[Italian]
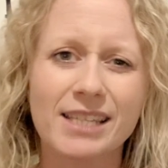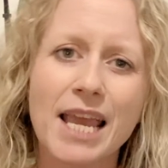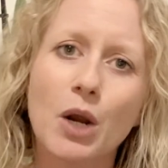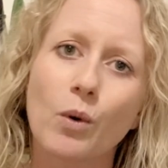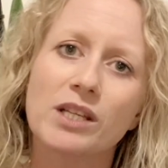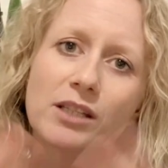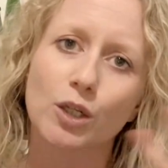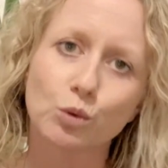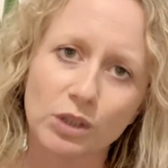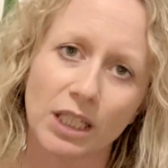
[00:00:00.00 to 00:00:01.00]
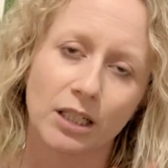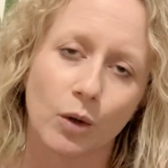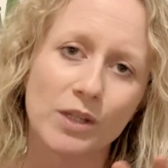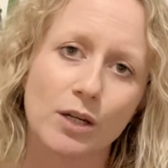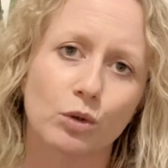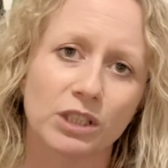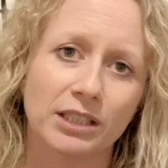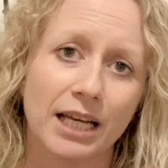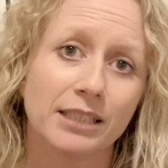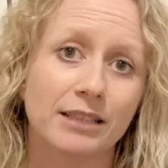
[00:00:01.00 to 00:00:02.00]
Se in questa routine, in questa
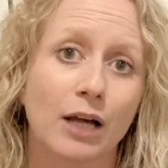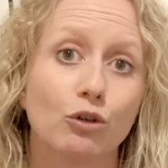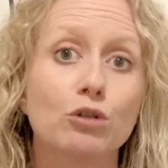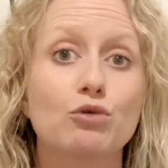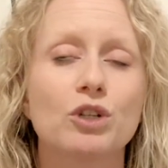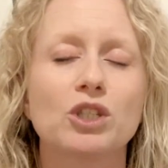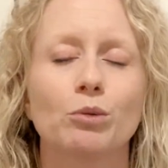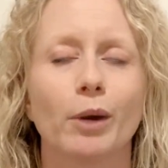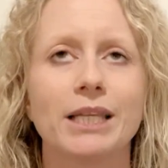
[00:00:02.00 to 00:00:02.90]
quotidianità noi riuscissimo